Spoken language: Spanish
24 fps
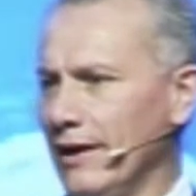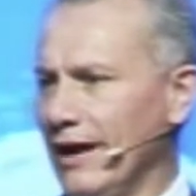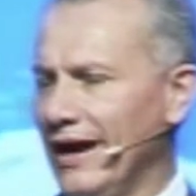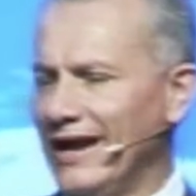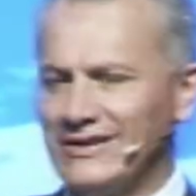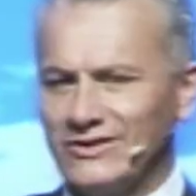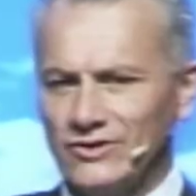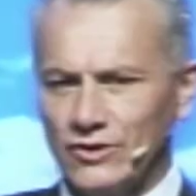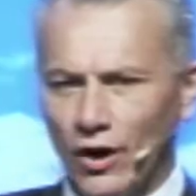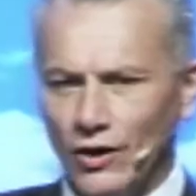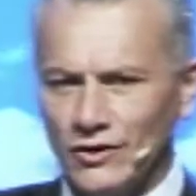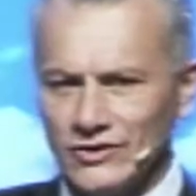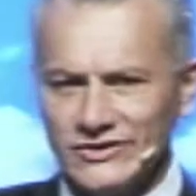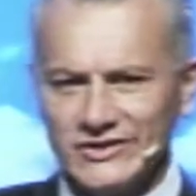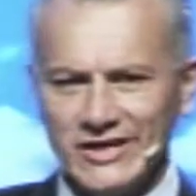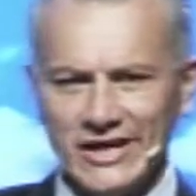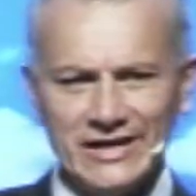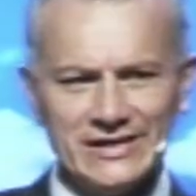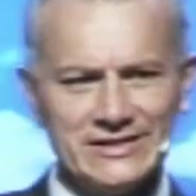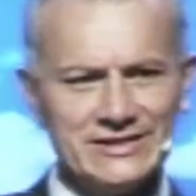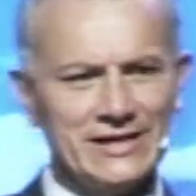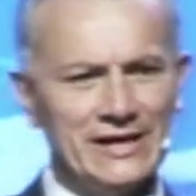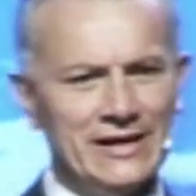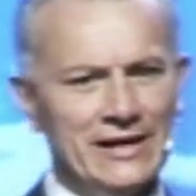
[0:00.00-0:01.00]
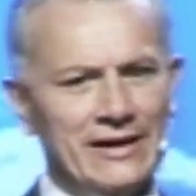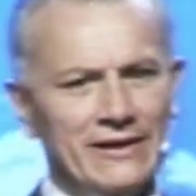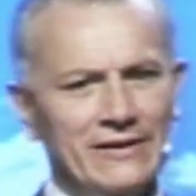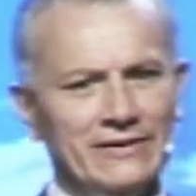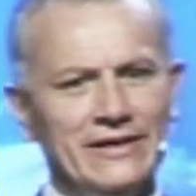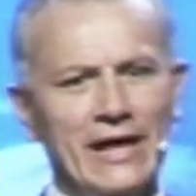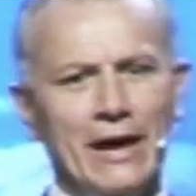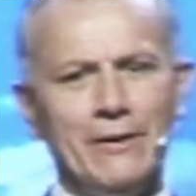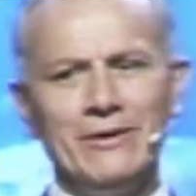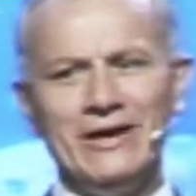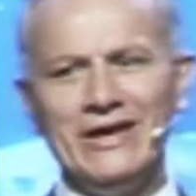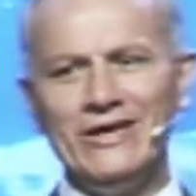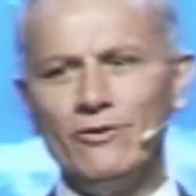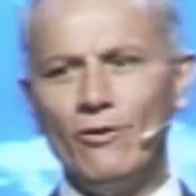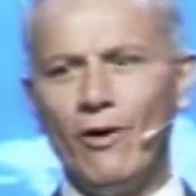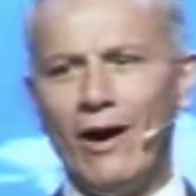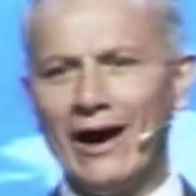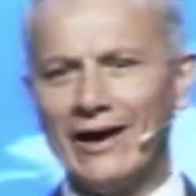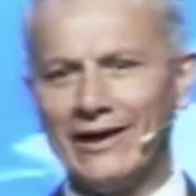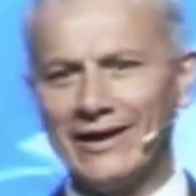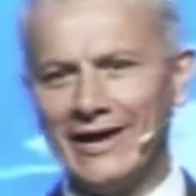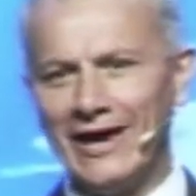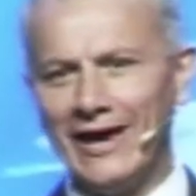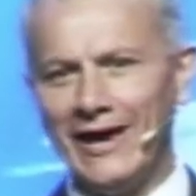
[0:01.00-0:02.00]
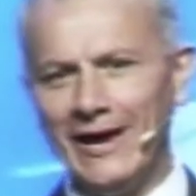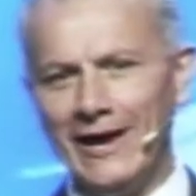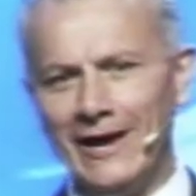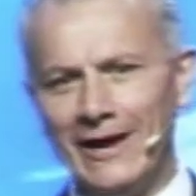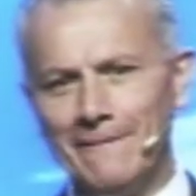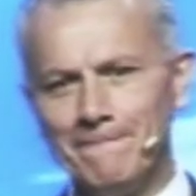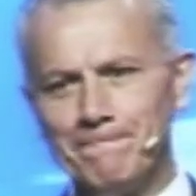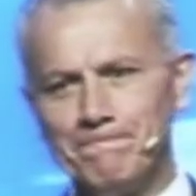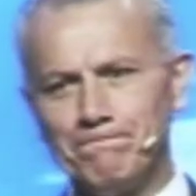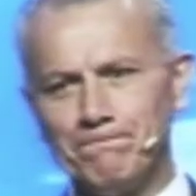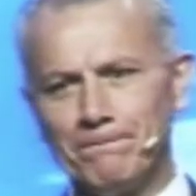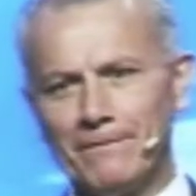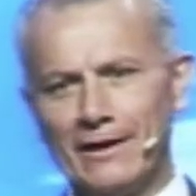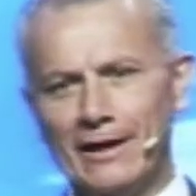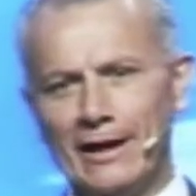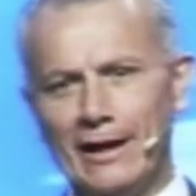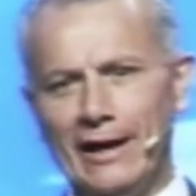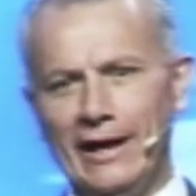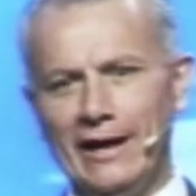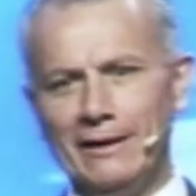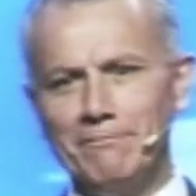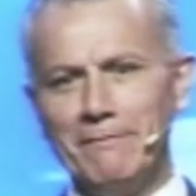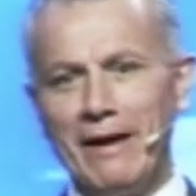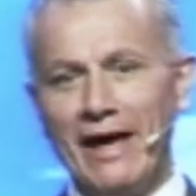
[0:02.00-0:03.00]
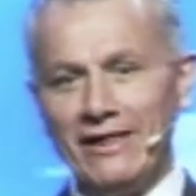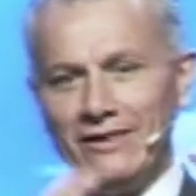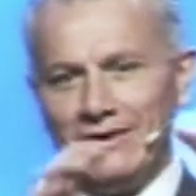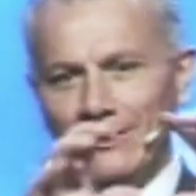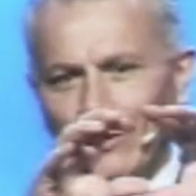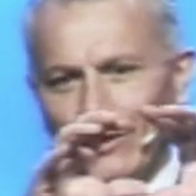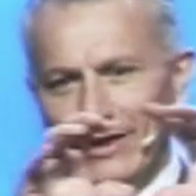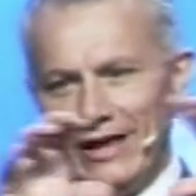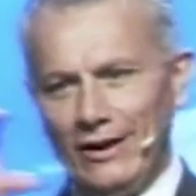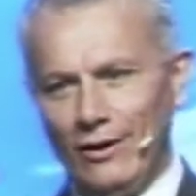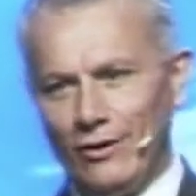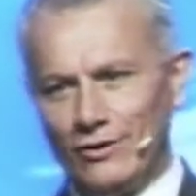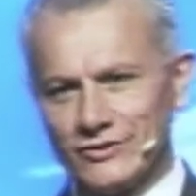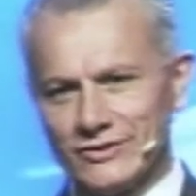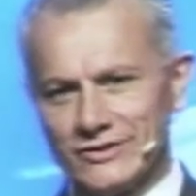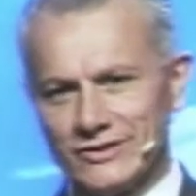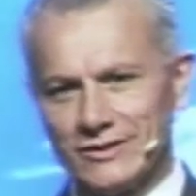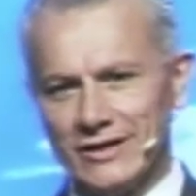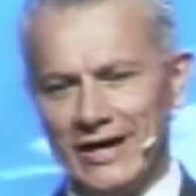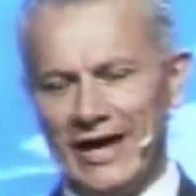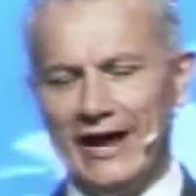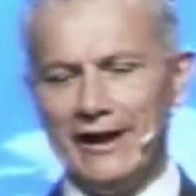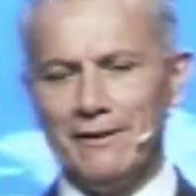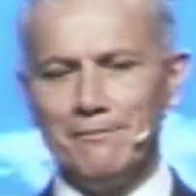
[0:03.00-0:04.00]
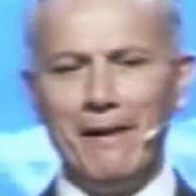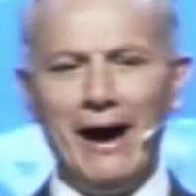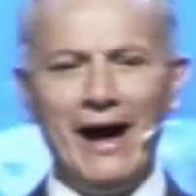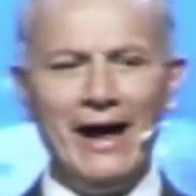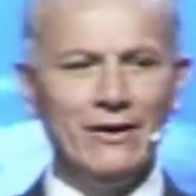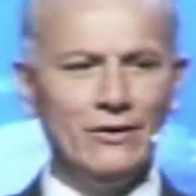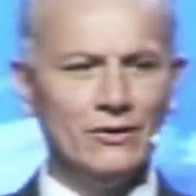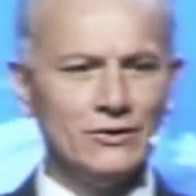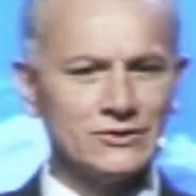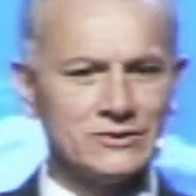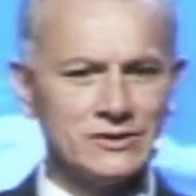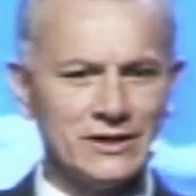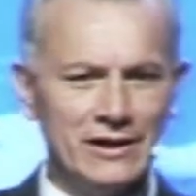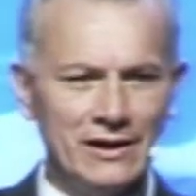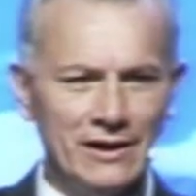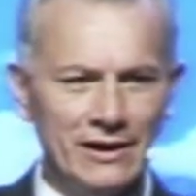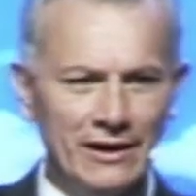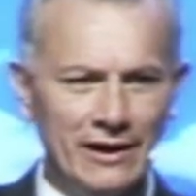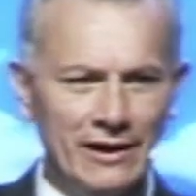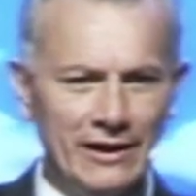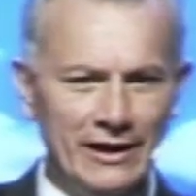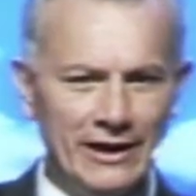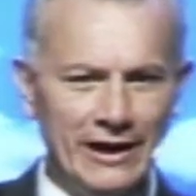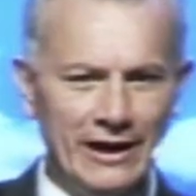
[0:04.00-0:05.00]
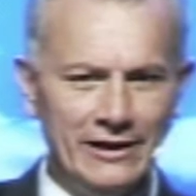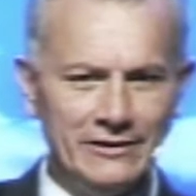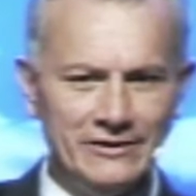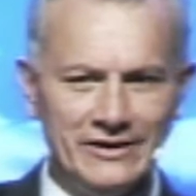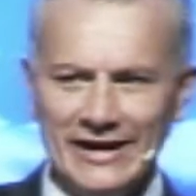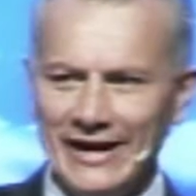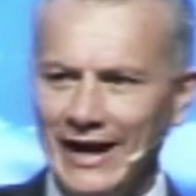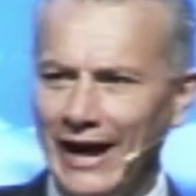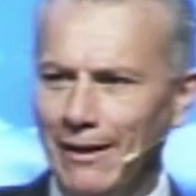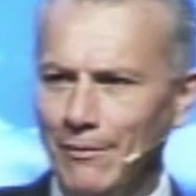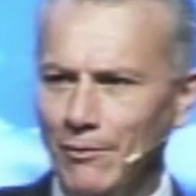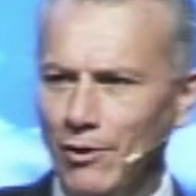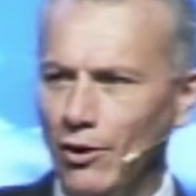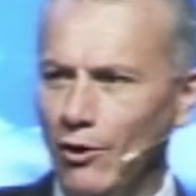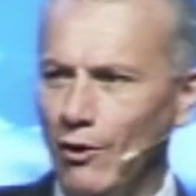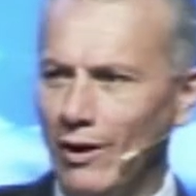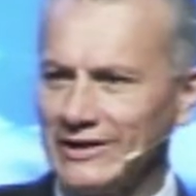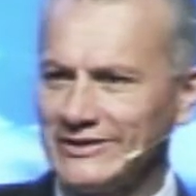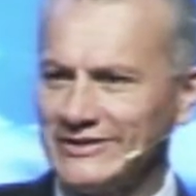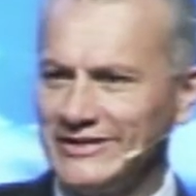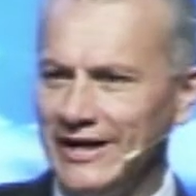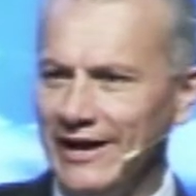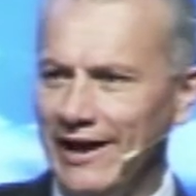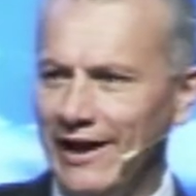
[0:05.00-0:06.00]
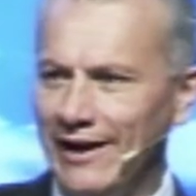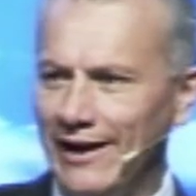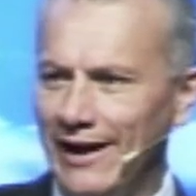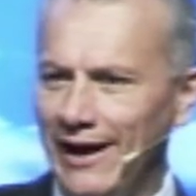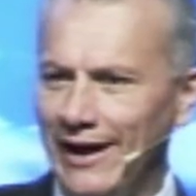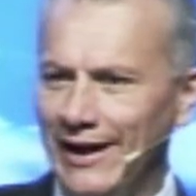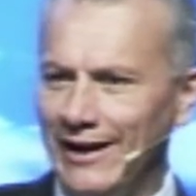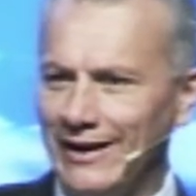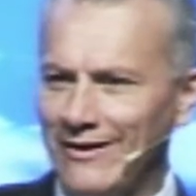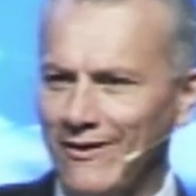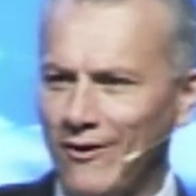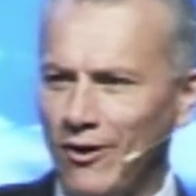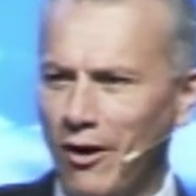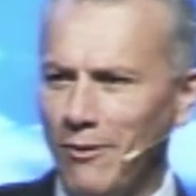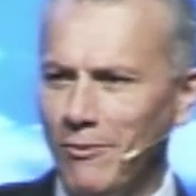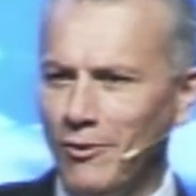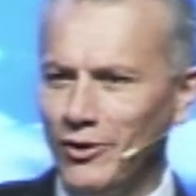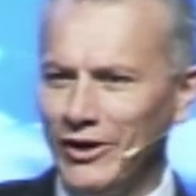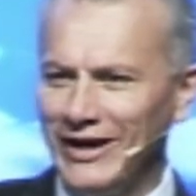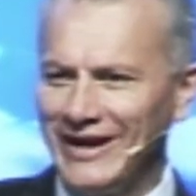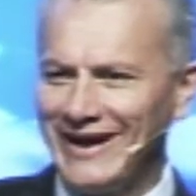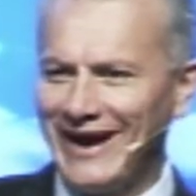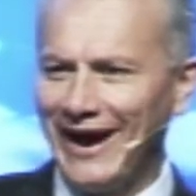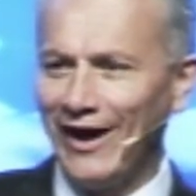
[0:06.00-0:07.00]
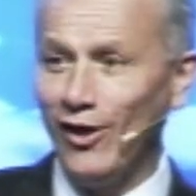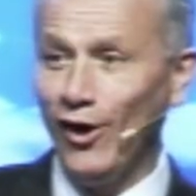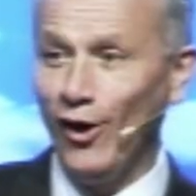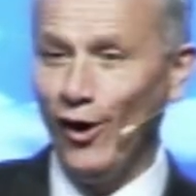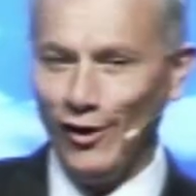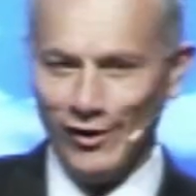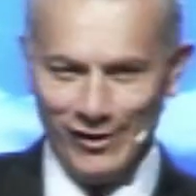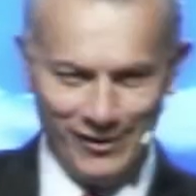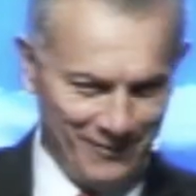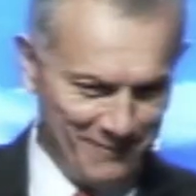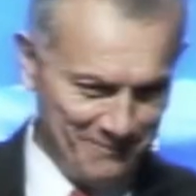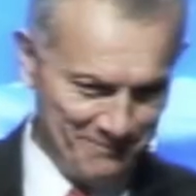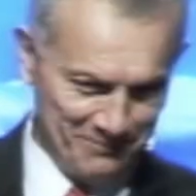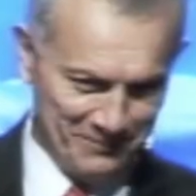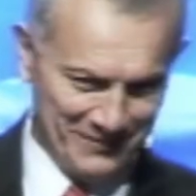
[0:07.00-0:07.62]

Entonces, debido a que en medio de los hermanos, eh, digámoslo así, era el comunicador,